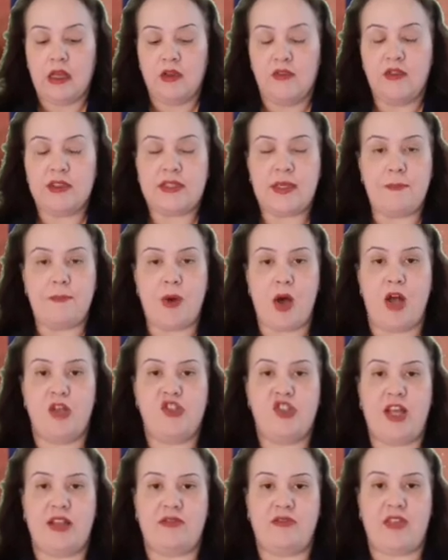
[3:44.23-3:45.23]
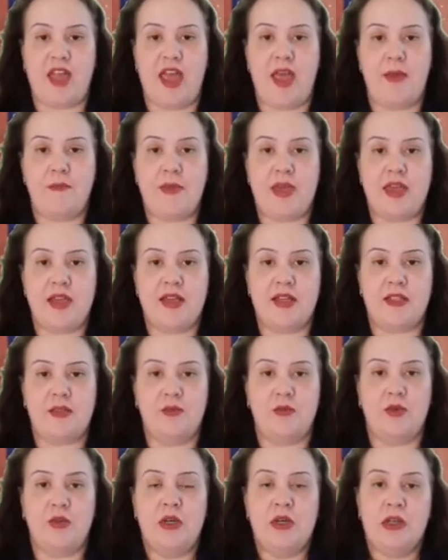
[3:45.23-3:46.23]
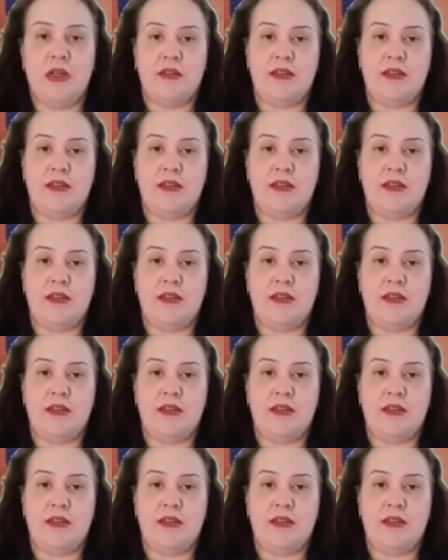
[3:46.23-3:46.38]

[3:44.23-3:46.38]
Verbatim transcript: Você pode até mesmo